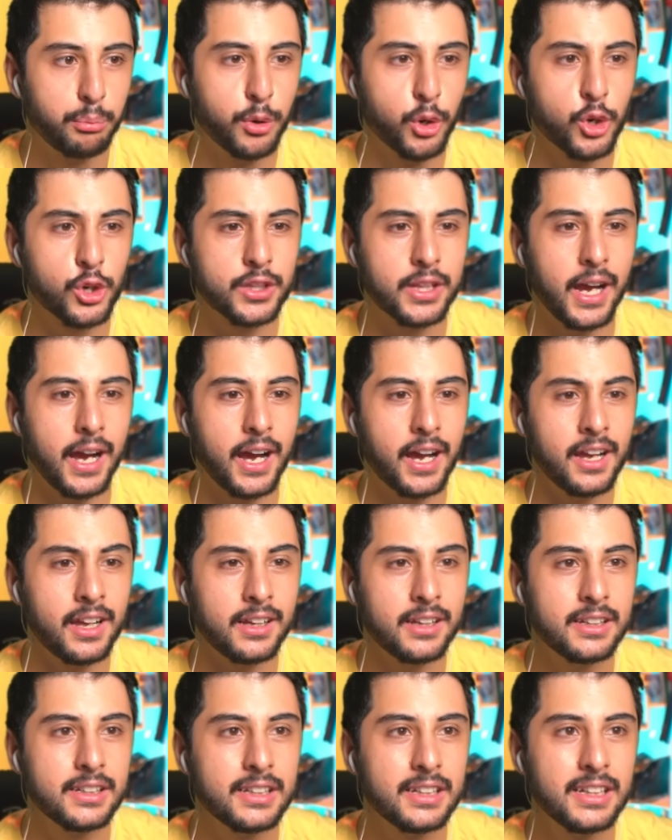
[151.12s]
Burada
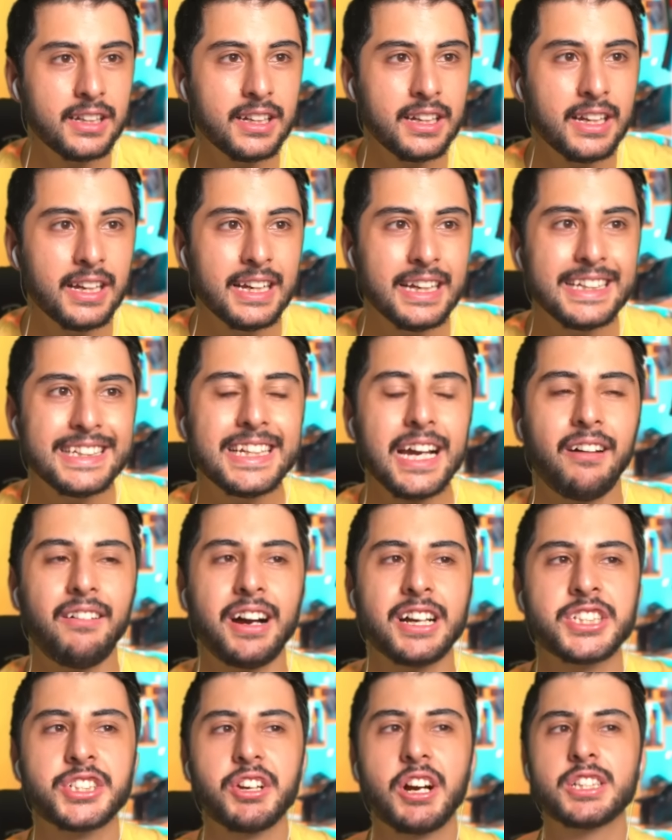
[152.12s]

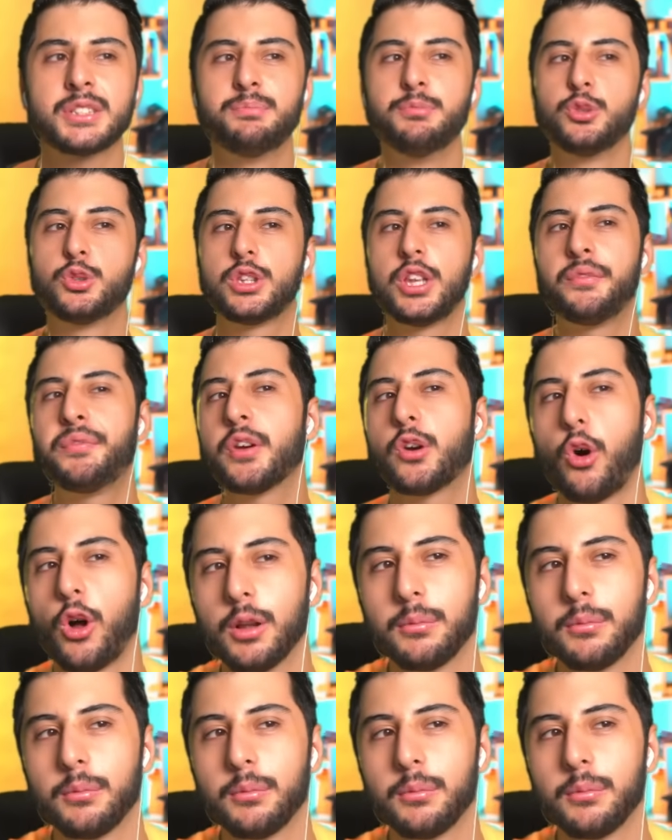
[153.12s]
yavaş yavaş müttefik